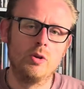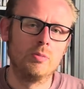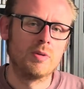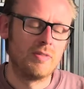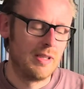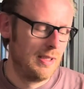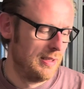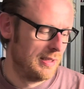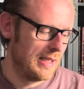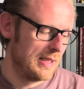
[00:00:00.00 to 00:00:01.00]
und mir
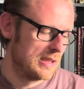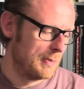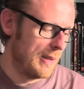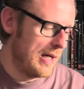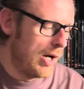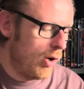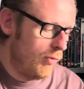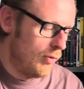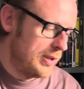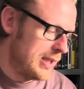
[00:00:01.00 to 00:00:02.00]
fallen direkt zwei
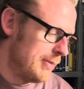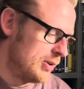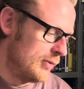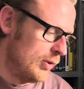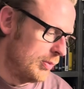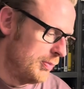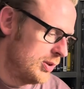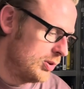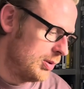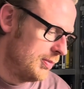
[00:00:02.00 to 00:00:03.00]
auf und die habe ich sofort
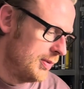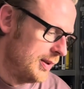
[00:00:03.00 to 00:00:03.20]
mitgenommen.